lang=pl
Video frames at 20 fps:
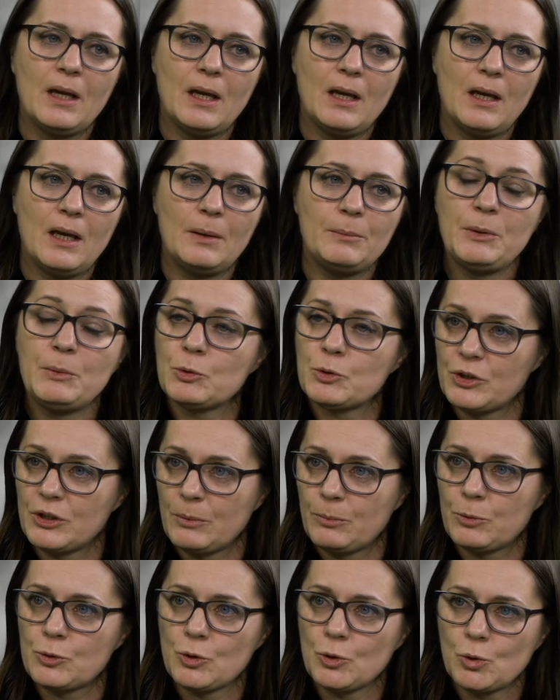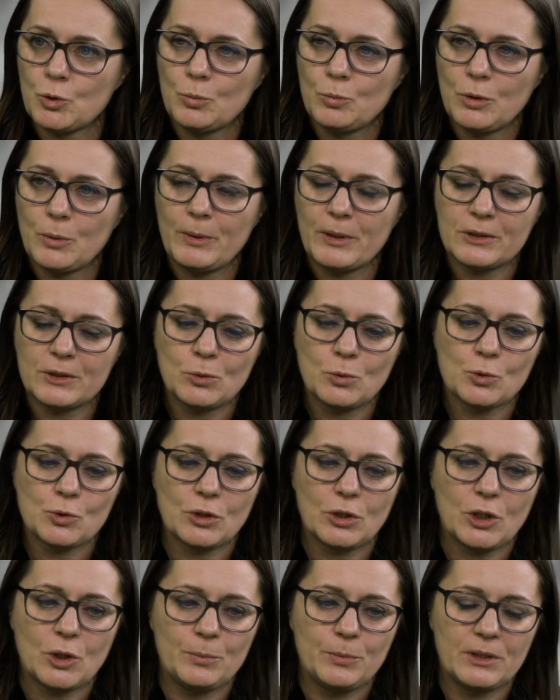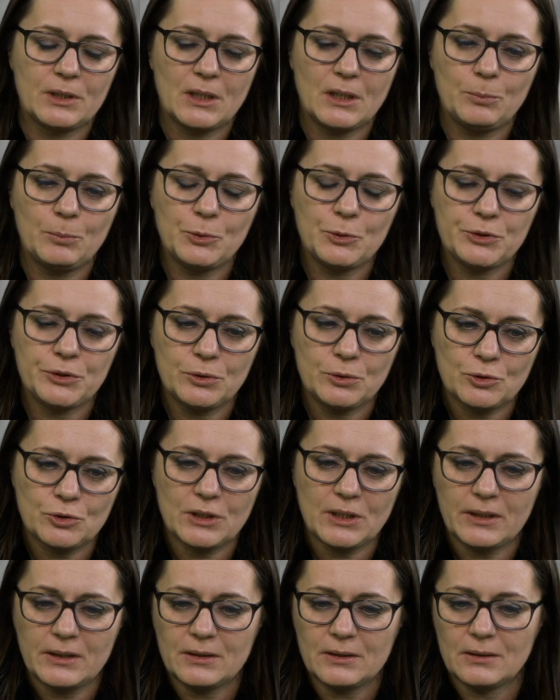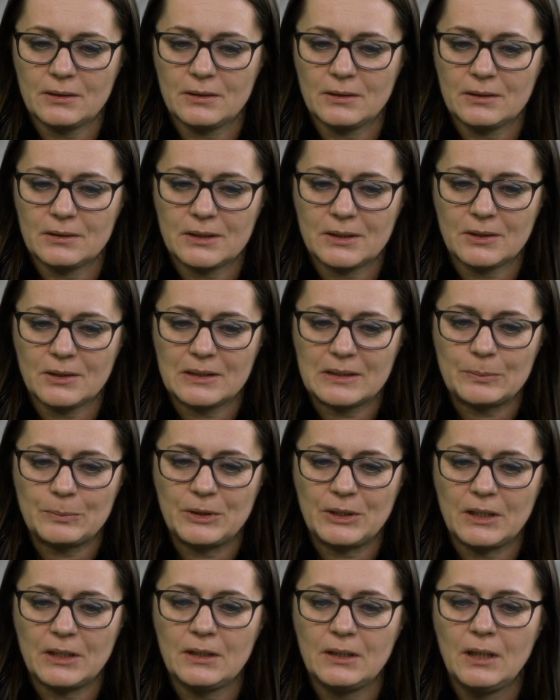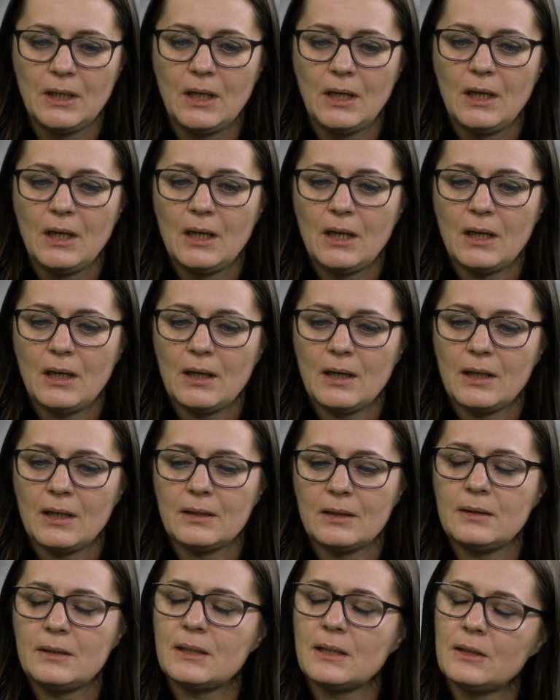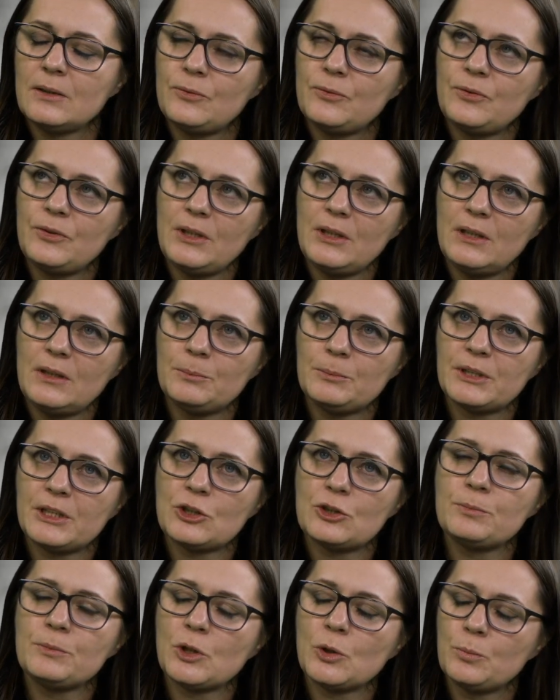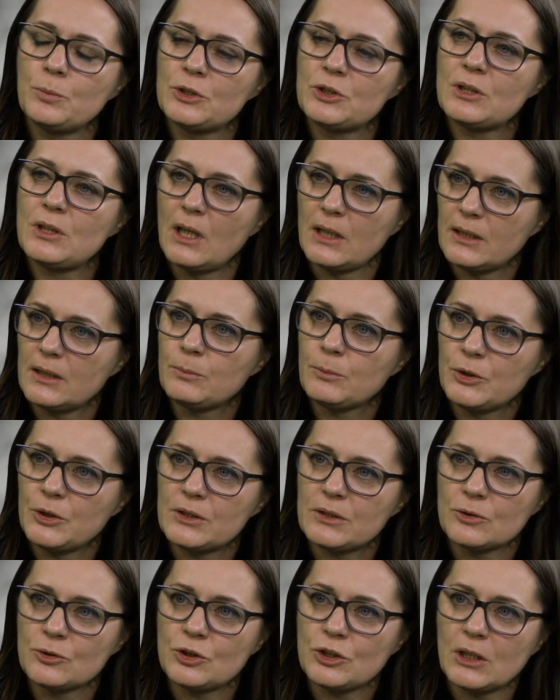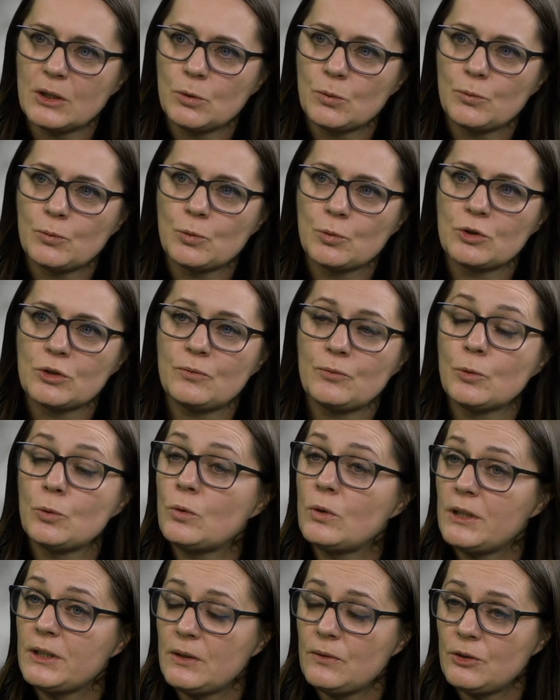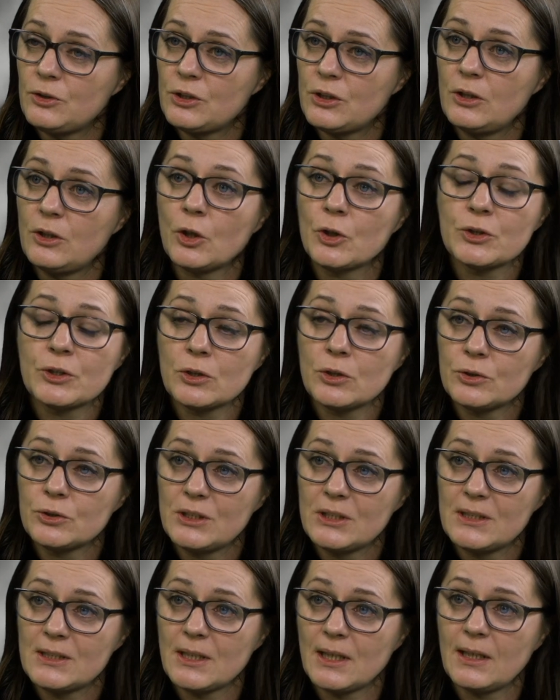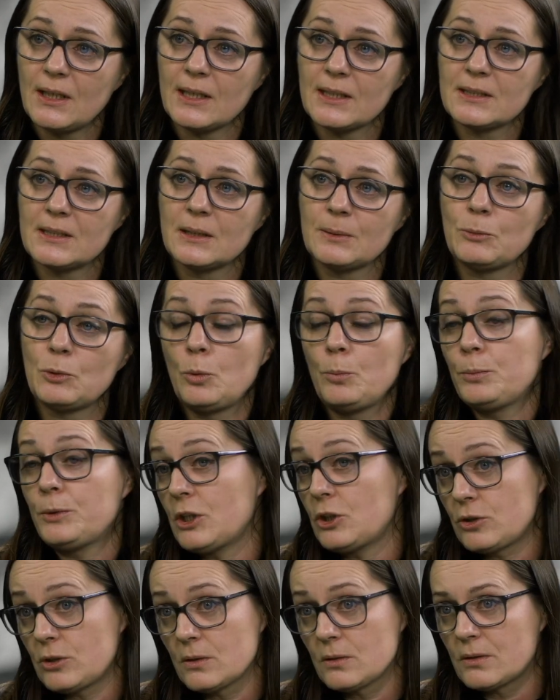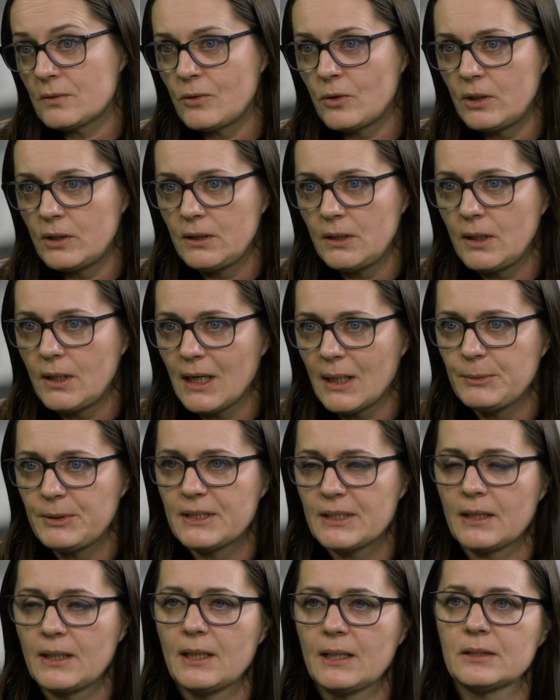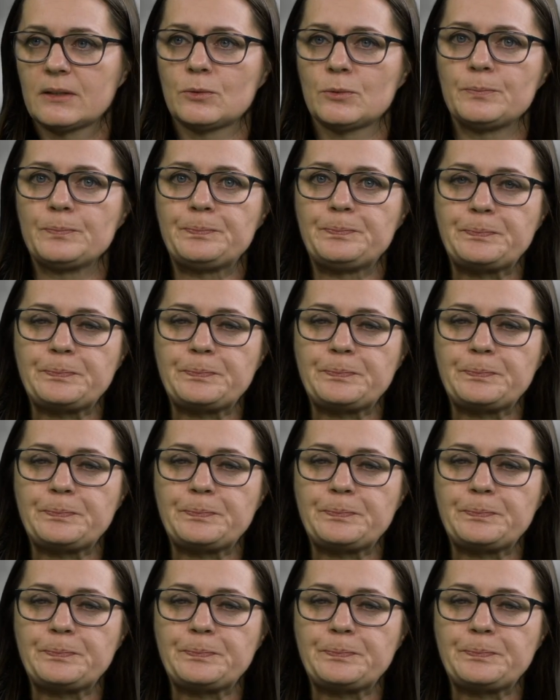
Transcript: a mimo że na początku było bardzo dużo kobiet, ale później już tak e, coraz mniej. E, I ten film też miał być dla tych moich sąsiadów, którzy w ogóle nie wiedzieli o co chodzi z zakazem lub też są zwolennikami zakazu.